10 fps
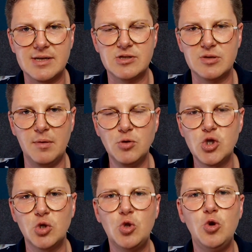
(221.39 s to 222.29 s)
Also man muss
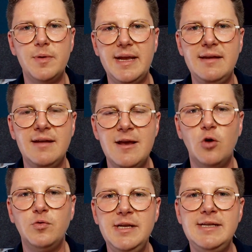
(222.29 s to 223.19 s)
schon drüber gehen
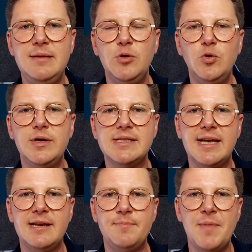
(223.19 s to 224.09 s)
und nicht immer nur in
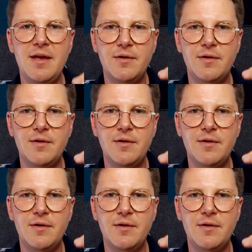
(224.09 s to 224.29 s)
seinem